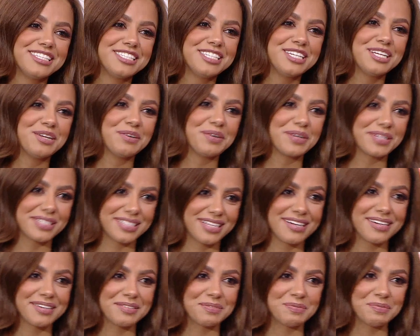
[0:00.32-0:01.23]
شي
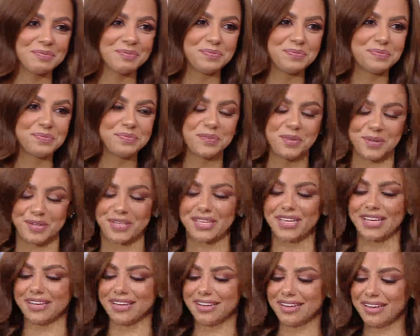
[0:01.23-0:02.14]
لوردة حلو
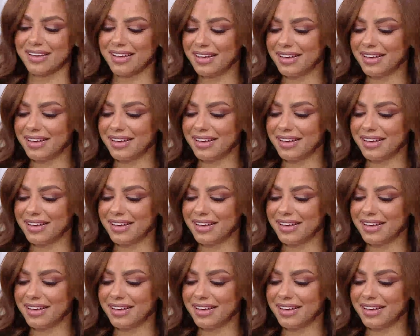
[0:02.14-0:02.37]
اوكي يلا